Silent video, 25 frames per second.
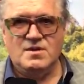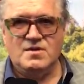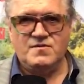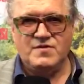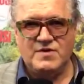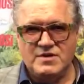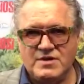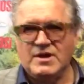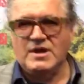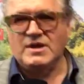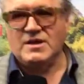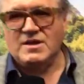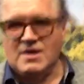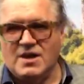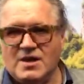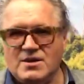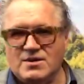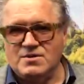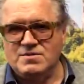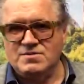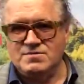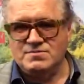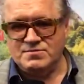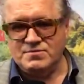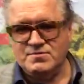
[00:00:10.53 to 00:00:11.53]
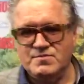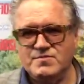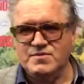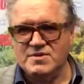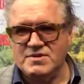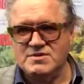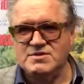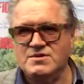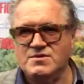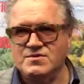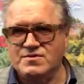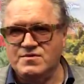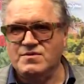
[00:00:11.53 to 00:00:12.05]
Wir drehen gerade. Wir
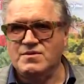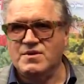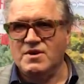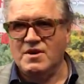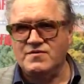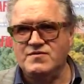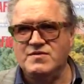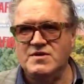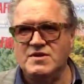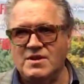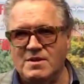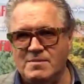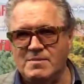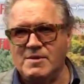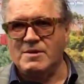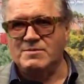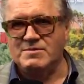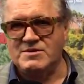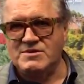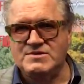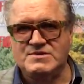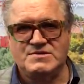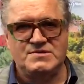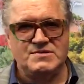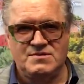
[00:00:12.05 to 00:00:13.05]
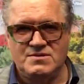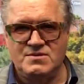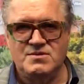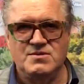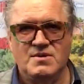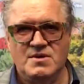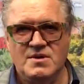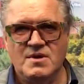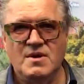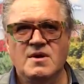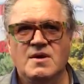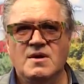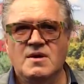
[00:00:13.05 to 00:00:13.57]
sind kräftig dabei. Bis
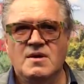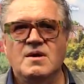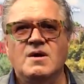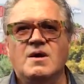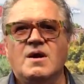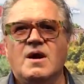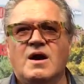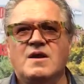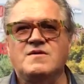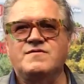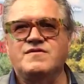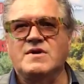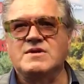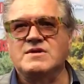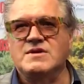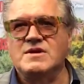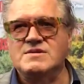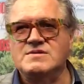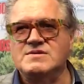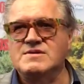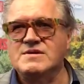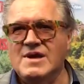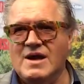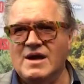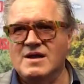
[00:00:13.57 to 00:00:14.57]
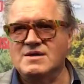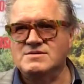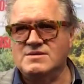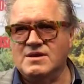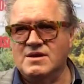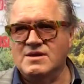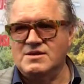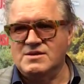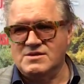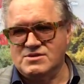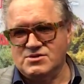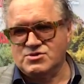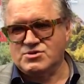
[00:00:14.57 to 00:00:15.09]
Anfang nächsten Jahres
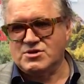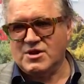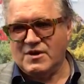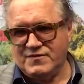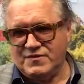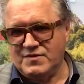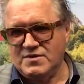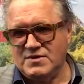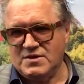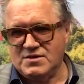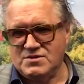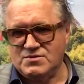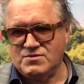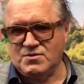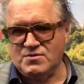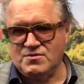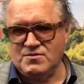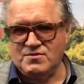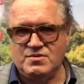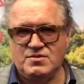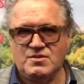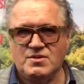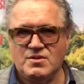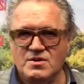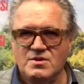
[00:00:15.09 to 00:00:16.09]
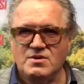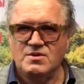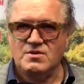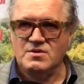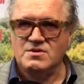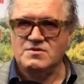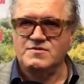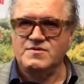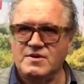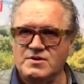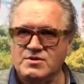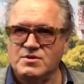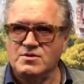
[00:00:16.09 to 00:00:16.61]
geht diese Staffel jetzt und äh,
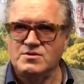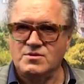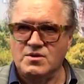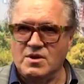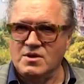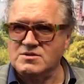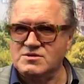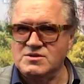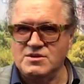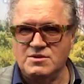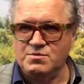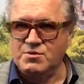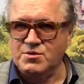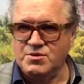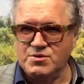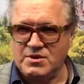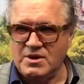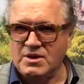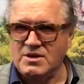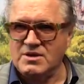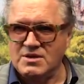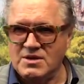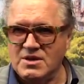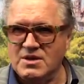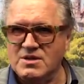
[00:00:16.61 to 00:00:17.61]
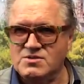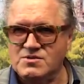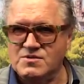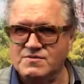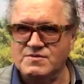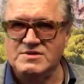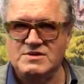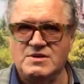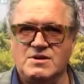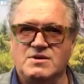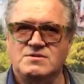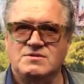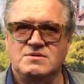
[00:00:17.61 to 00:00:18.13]
es wird noch 90 Minuten gedreht, so wie
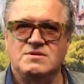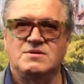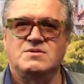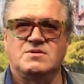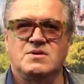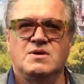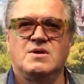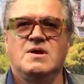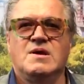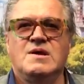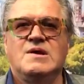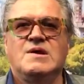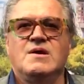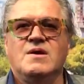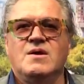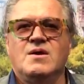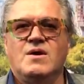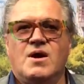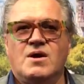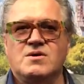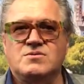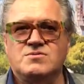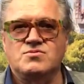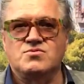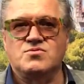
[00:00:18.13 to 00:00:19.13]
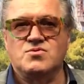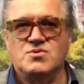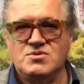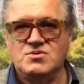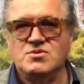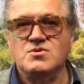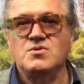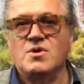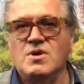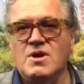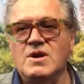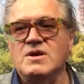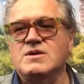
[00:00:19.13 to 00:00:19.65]
es aussieht. Also ist
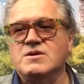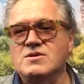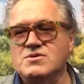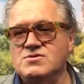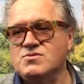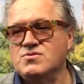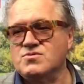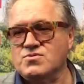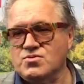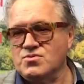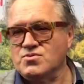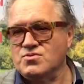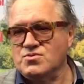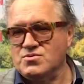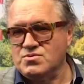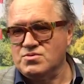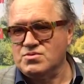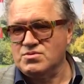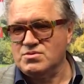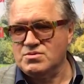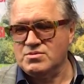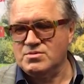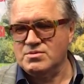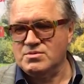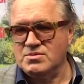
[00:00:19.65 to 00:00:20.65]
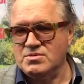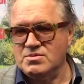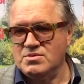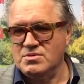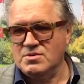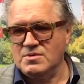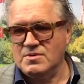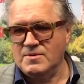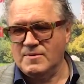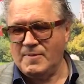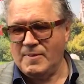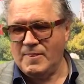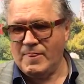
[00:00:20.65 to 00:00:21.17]
noch reichlich zu tun. Der
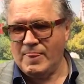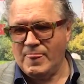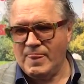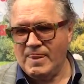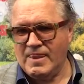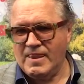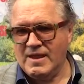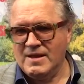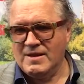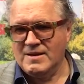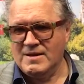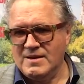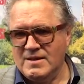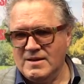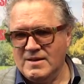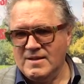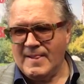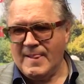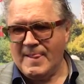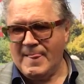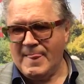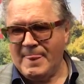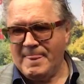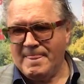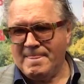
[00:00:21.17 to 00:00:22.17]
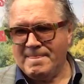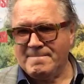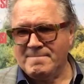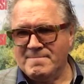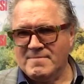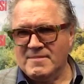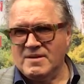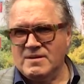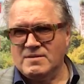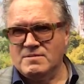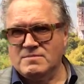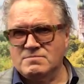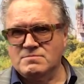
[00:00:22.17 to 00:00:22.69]
90 Minuten, ein Special, aus
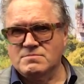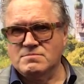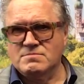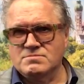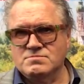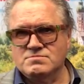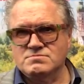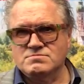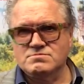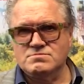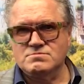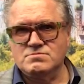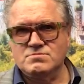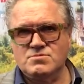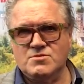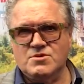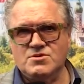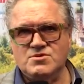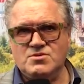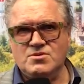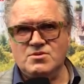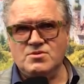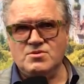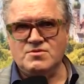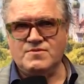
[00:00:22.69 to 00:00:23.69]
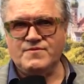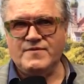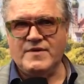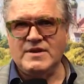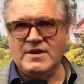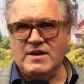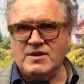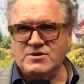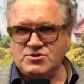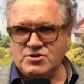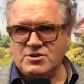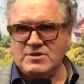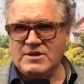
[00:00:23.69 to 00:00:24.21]
welchem Anlass? Das wäre
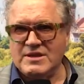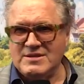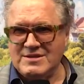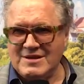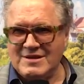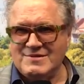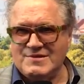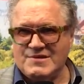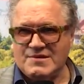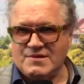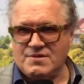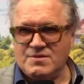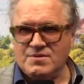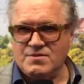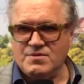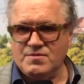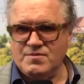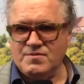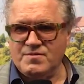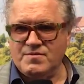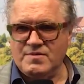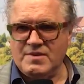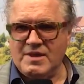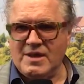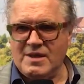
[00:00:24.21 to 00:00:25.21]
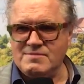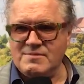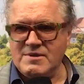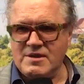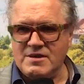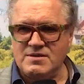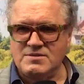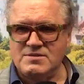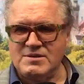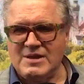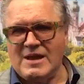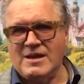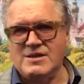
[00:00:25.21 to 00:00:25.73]
dann schon der dritte. Wir haben
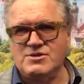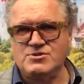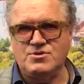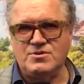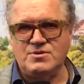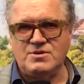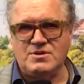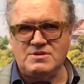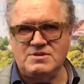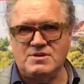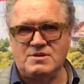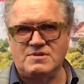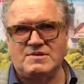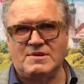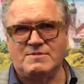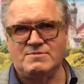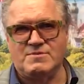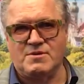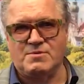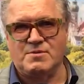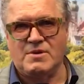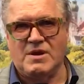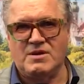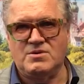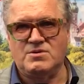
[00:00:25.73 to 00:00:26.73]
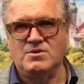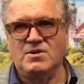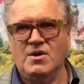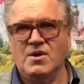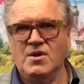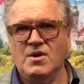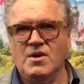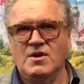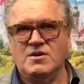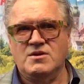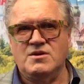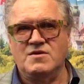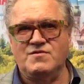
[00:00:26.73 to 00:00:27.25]
ja drei Stück insgesamt gemacht.
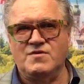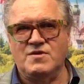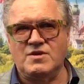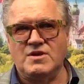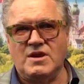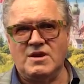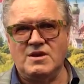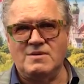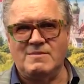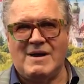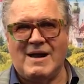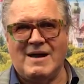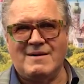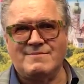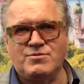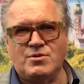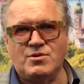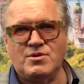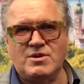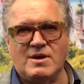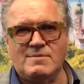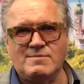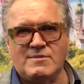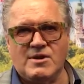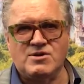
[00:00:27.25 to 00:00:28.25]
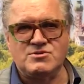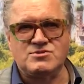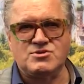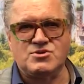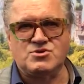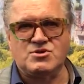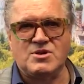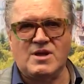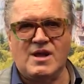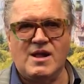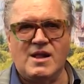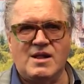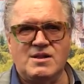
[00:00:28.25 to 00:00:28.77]
Die wurden dann im Abendprogramm
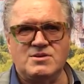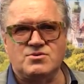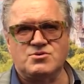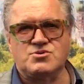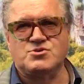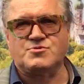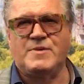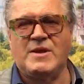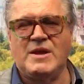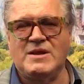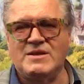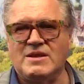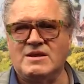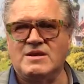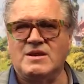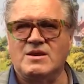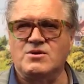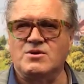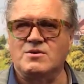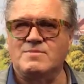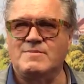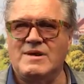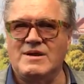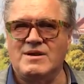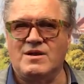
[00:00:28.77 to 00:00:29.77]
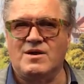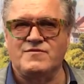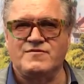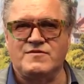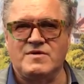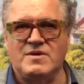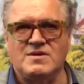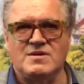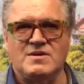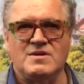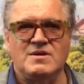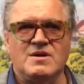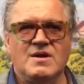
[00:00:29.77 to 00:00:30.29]
ausgestrahlt und später dann nochmal auf
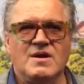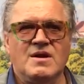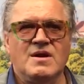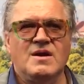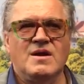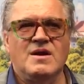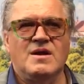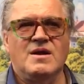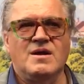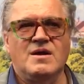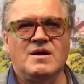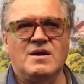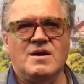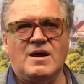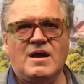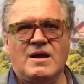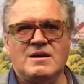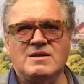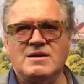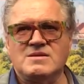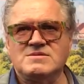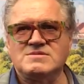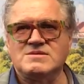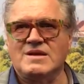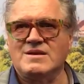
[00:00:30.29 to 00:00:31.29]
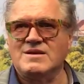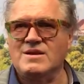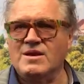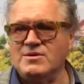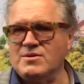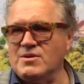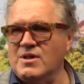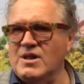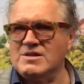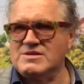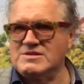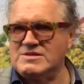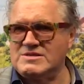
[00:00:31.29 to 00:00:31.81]
den äh, anderen Sendern
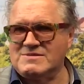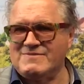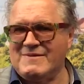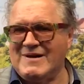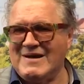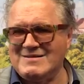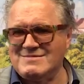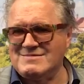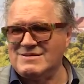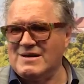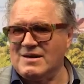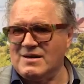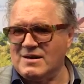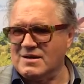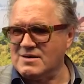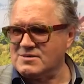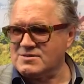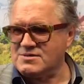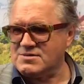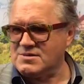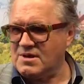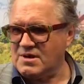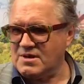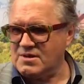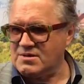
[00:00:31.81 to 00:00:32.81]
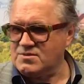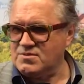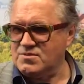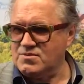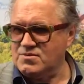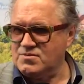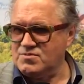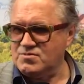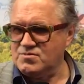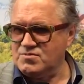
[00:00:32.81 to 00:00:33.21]
als Zweiteiler gezeigt.